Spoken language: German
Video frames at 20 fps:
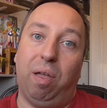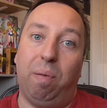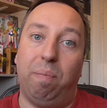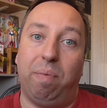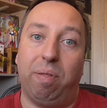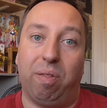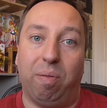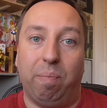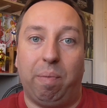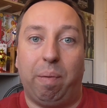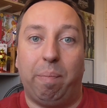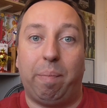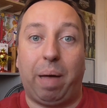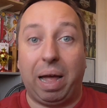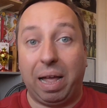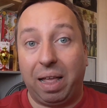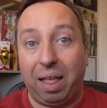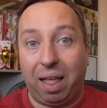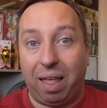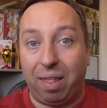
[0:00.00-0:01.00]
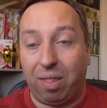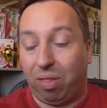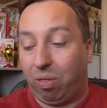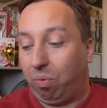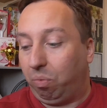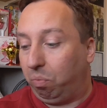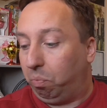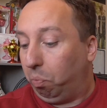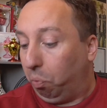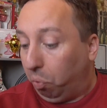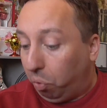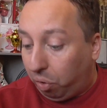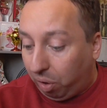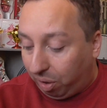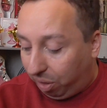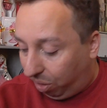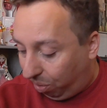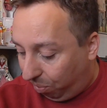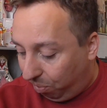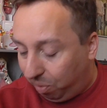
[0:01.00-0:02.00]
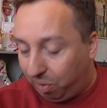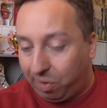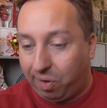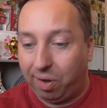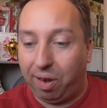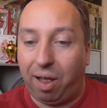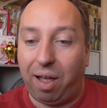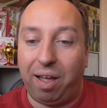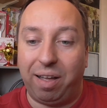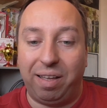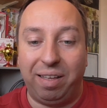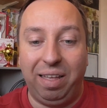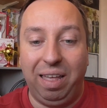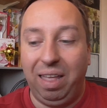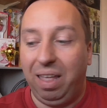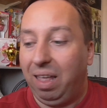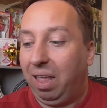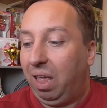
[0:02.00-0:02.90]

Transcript: wieder ein bisschen bei Mangas und Büchern zugeschlagen.